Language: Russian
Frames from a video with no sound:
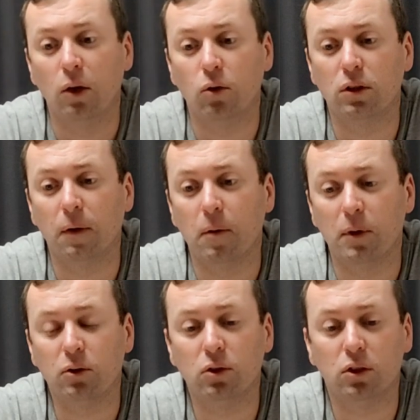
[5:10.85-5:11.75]
То есть,
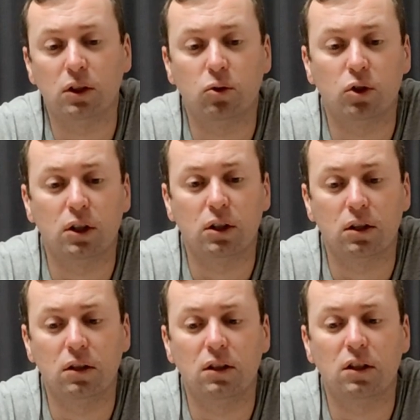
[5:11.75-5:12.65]
по сути, здесь сюжет
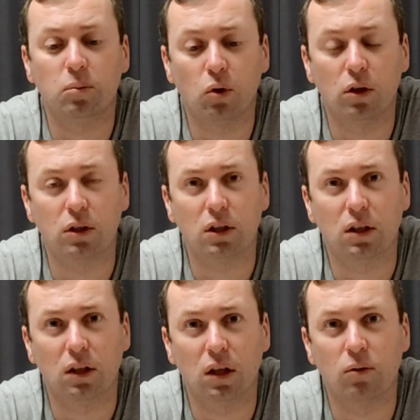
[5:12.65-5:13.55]
ты не заспойлишь
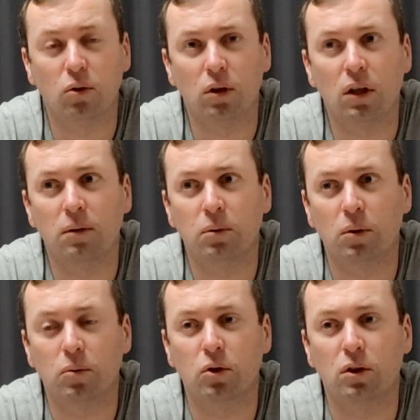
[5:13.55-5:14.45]
как таковой, да,
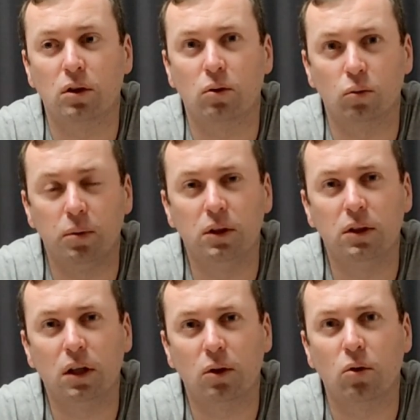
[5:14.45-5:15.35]
потому что
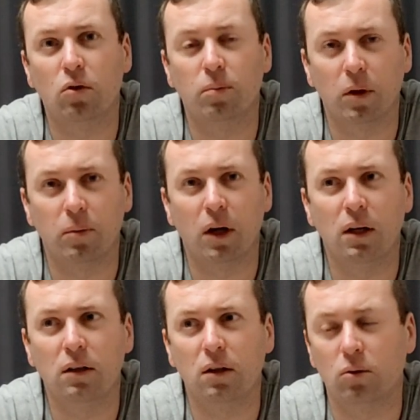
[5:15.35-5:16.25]
убийца, которого
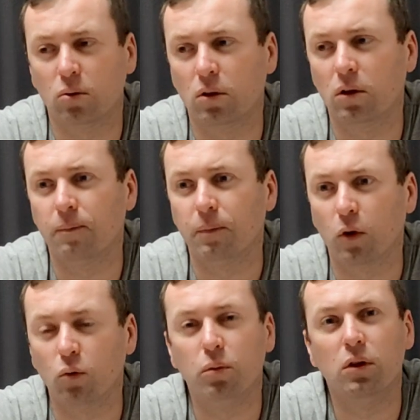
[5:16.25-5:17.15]
поймали, который
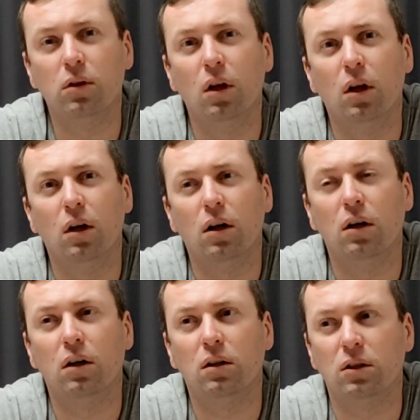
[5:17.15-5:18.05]
убил,
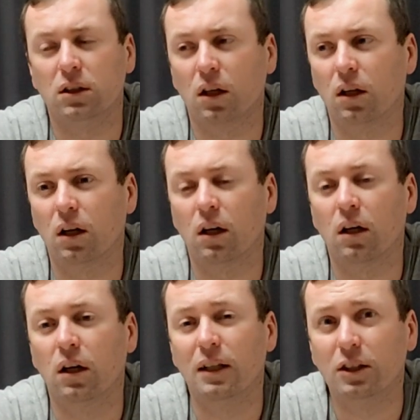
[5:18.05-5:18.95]
а,
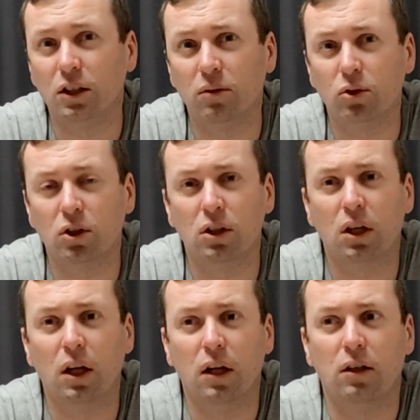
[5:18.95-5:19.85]
несколько девушек,
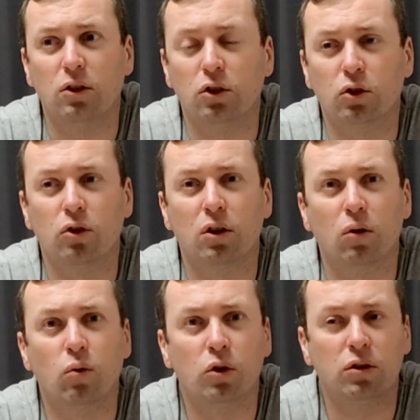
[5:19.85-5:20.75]
а, что-то
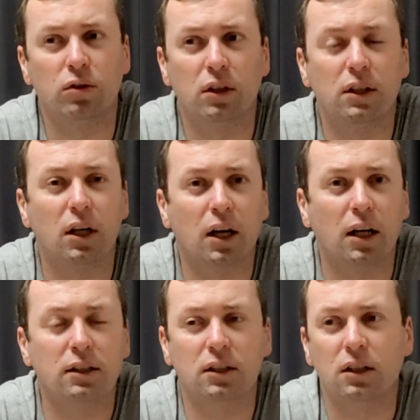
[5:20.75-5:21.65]
косвенно не
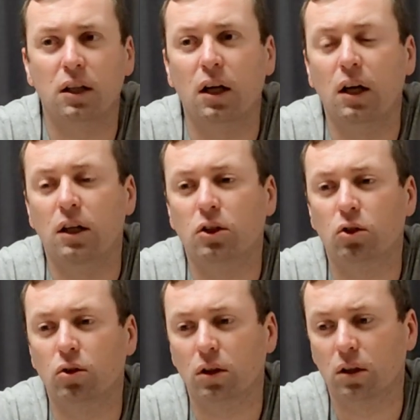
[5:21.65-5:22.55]
доказано,
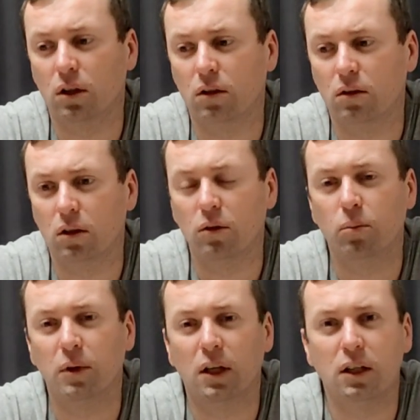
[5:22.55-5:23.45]
что-то на, на
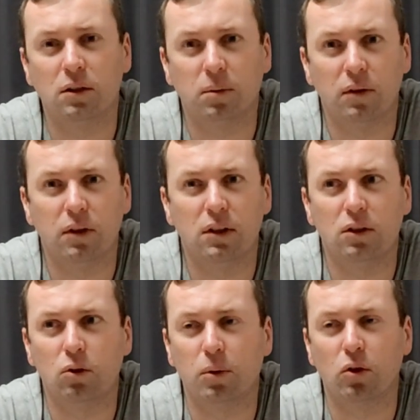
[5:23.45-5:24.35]
него пытались
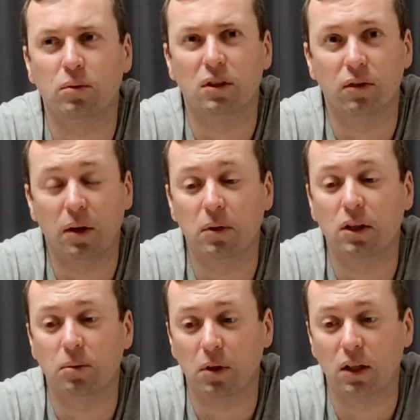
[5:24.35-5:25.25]
повесить, но потом со временем
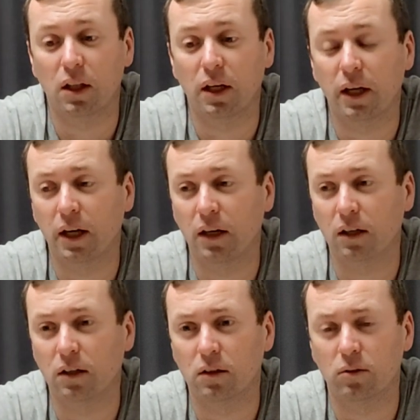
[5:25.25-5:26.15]
даже благодаря
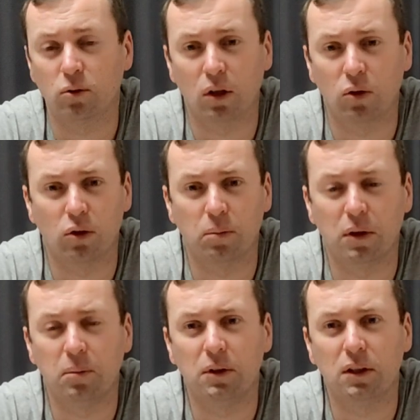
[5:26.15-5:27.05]
а, вот какой-то
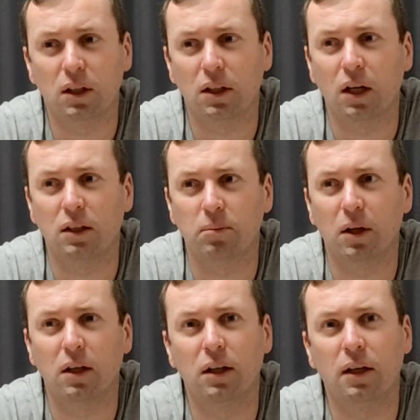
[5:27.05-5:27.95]
переписке и так далее
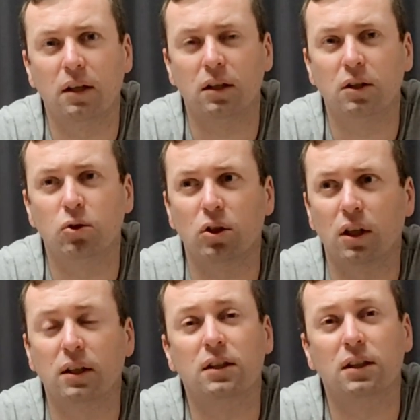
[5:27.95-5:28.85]
смогли каких-то
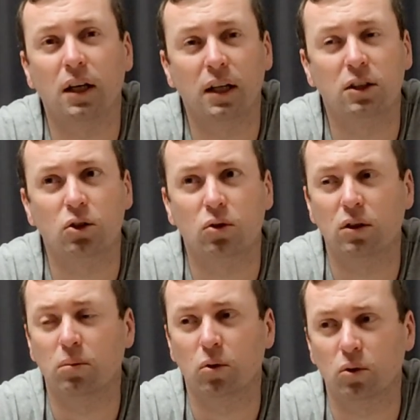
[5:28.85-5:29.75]
девушек отыскать, что
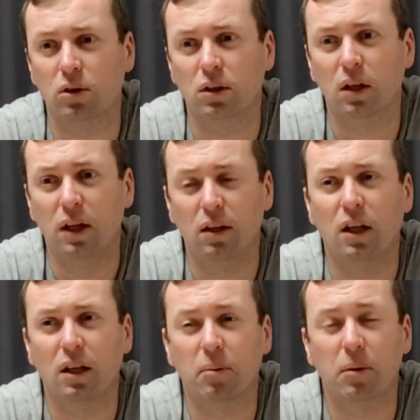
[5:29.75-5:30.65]
они просто,
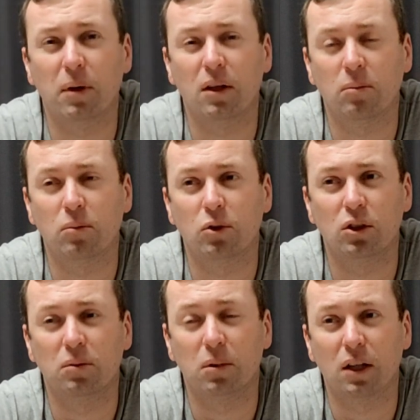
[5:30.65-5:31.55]
да я так понимаю, там
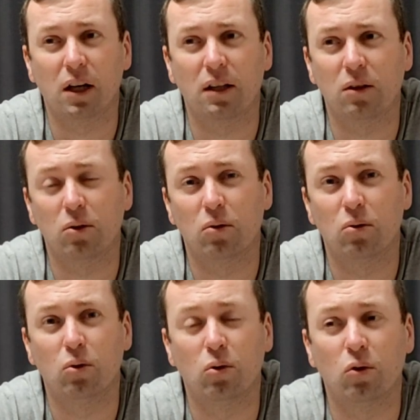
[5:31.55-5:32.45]
жизнь была какая-то
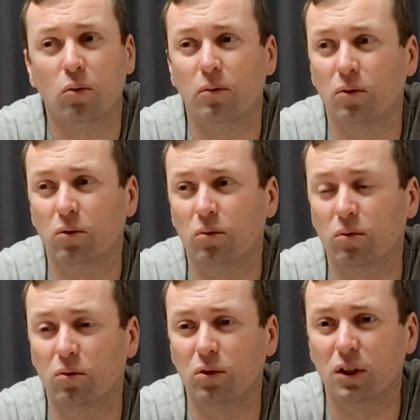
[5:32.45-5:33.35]
дурдом,
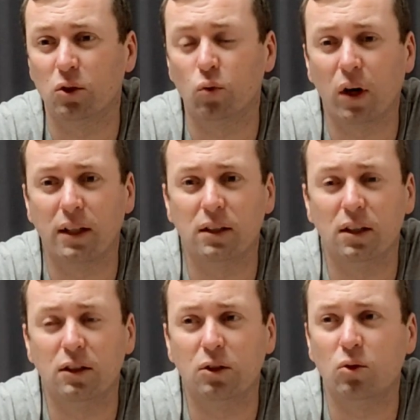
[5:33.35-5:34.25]
ну, дети
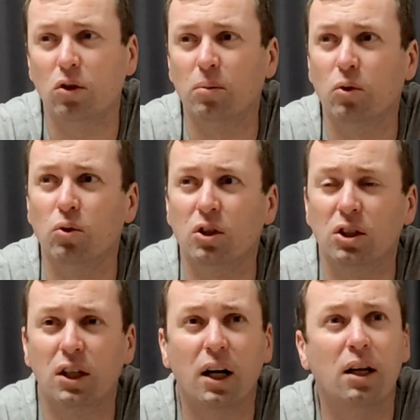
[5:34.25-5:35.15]
уходили из дома,
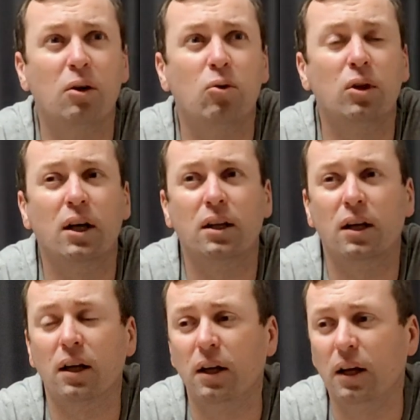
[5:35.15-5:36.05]
уезжали
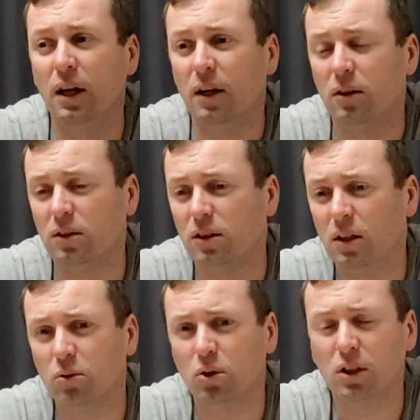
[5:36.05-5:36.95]
куда-то,
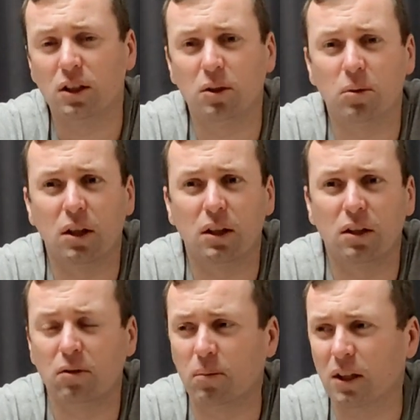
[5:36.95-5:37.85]
девушки эти
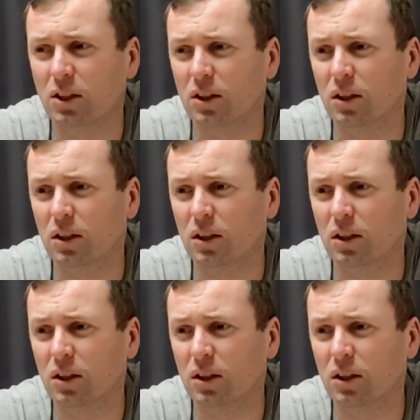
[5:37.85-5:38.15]
молодые маш...